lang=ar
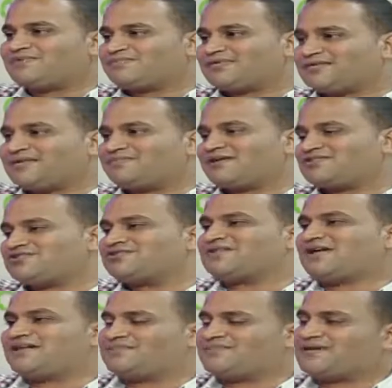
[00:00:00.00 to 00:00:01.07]
بتتبعش
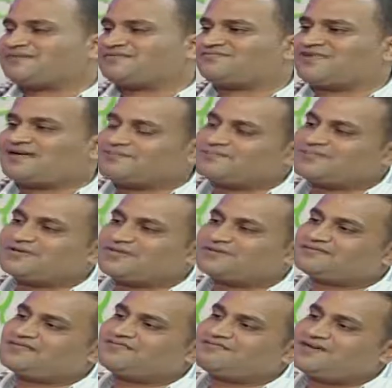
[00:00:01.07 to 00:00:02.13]
التعليمات
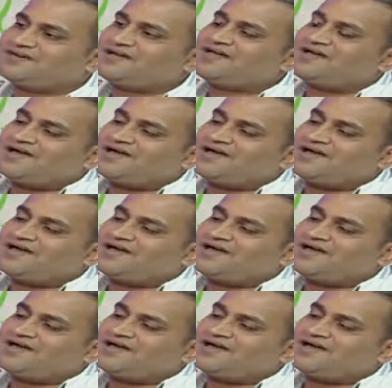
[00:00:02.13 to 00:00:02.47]
فبننظفها